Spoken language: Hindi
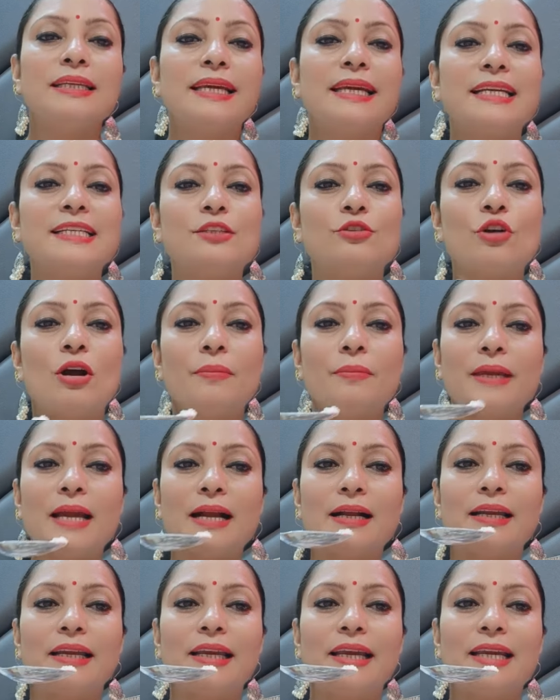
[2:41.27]
ठीक है जी तो हम
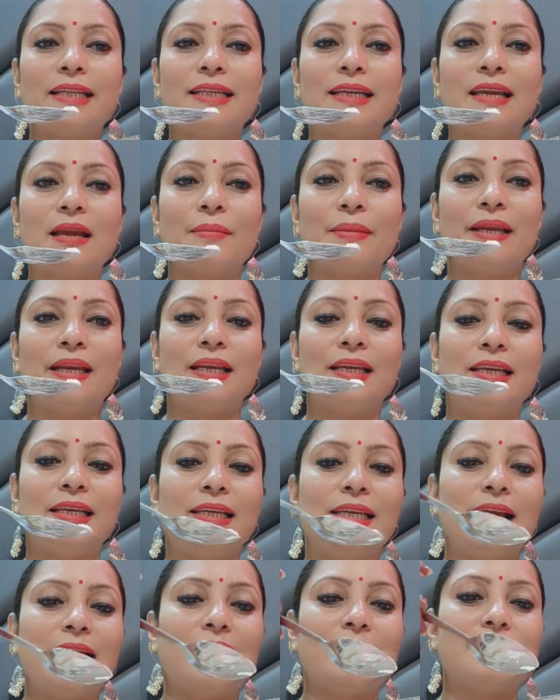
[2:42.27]
क्या करेंगे देखिए मैंने ले
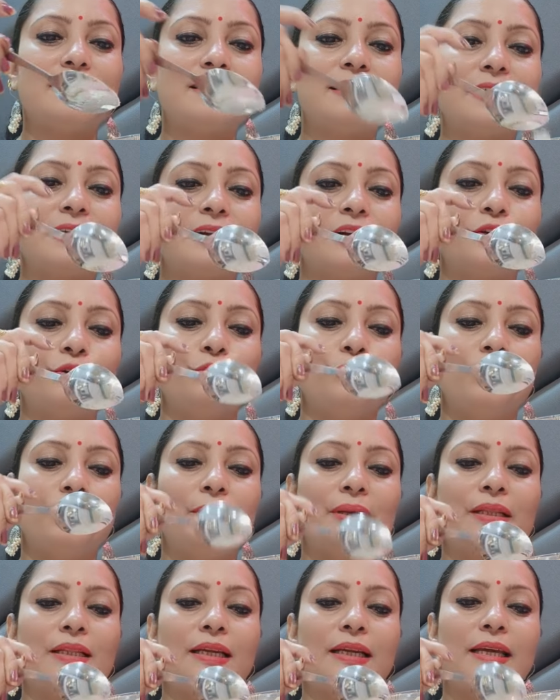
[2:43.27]
लिया है जैसे कटोरी
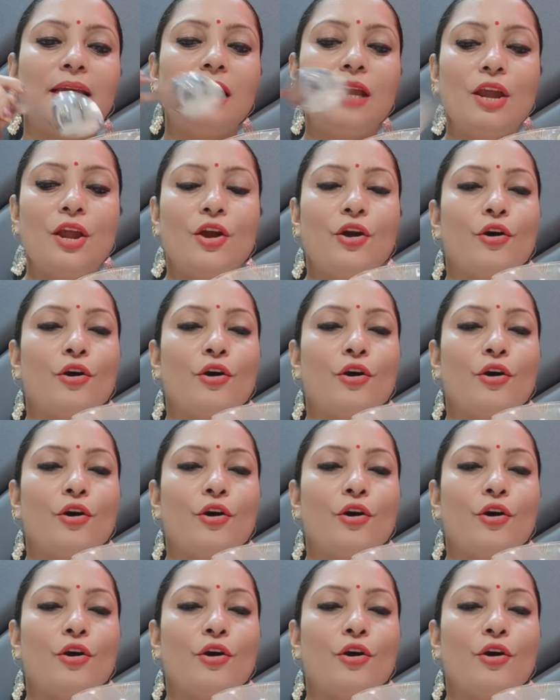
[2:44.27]
में दही